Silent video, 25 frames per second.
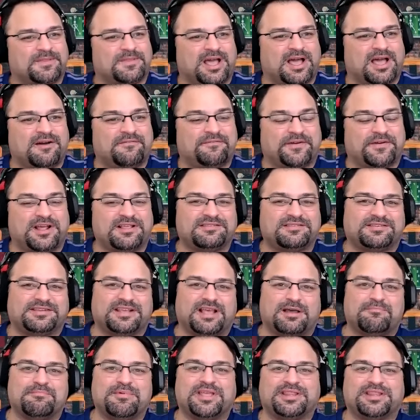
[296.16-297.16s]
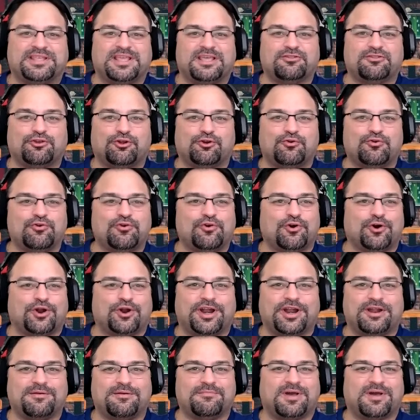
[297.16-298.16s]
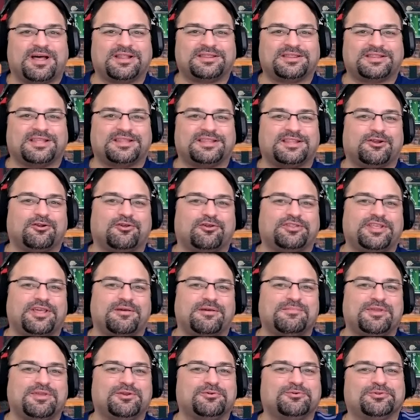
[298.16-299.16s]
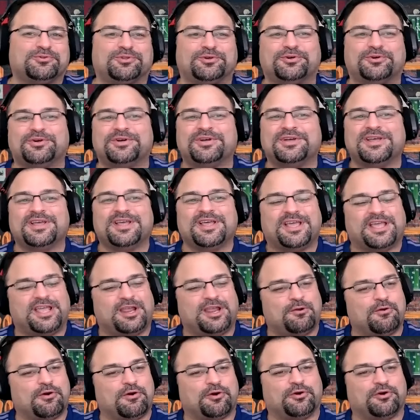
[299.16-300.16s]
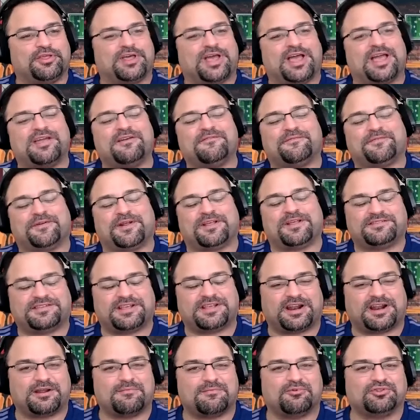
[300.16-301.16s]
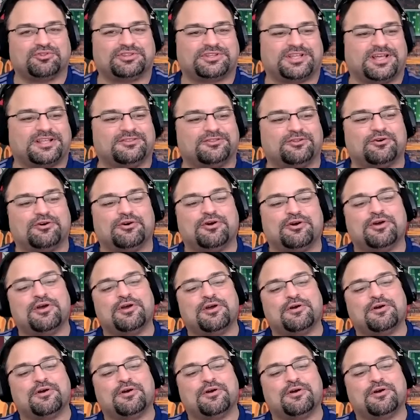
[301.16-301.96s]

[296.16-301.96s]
a Francia metiéndole un gol antes de los 10 minutos y luego de ahí Francia remontando,